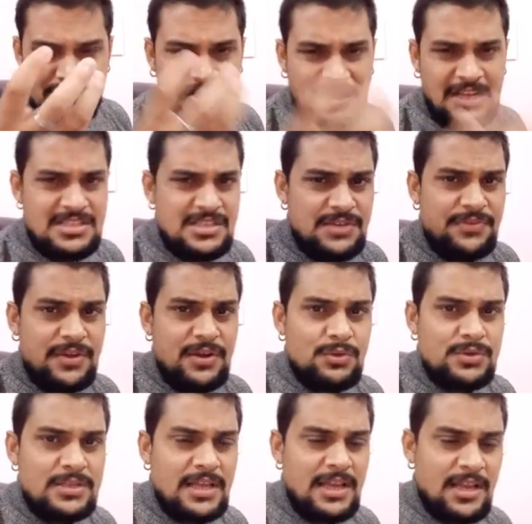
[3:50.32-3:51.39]
कच्चे फल
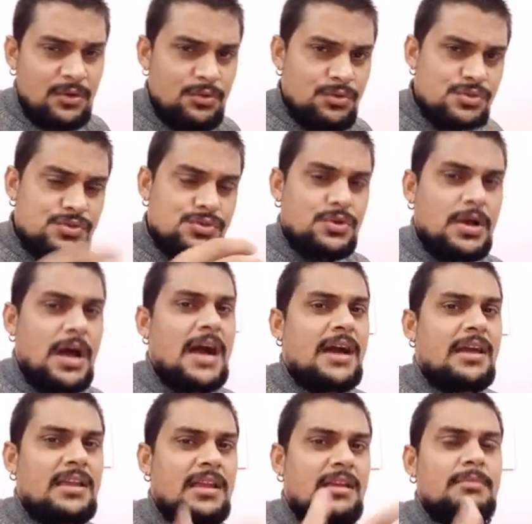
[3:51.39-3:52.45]
होते हैं लेकिन उनको सुखा
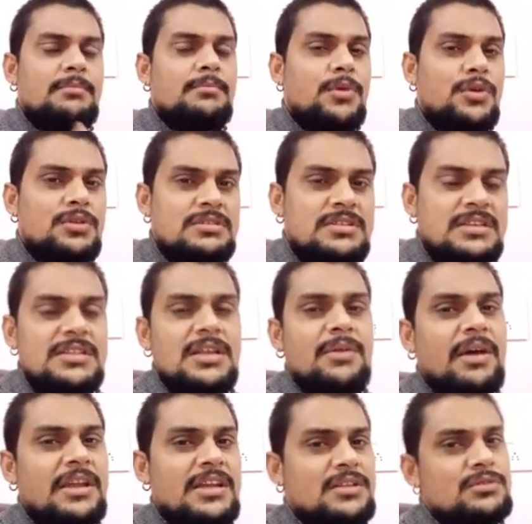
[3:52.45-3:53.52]
करके बहुत सी
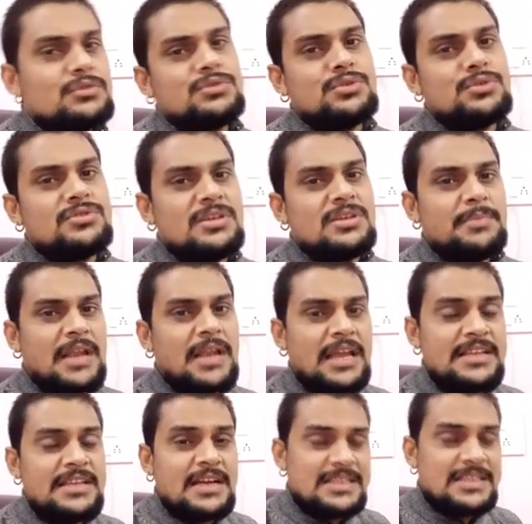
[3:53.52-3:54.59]
दवाइयाँ दोस्तों उससे
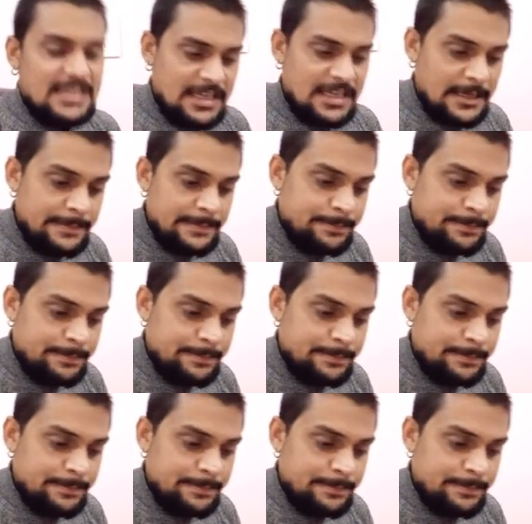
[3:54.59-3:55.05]
बनाई जाती हैं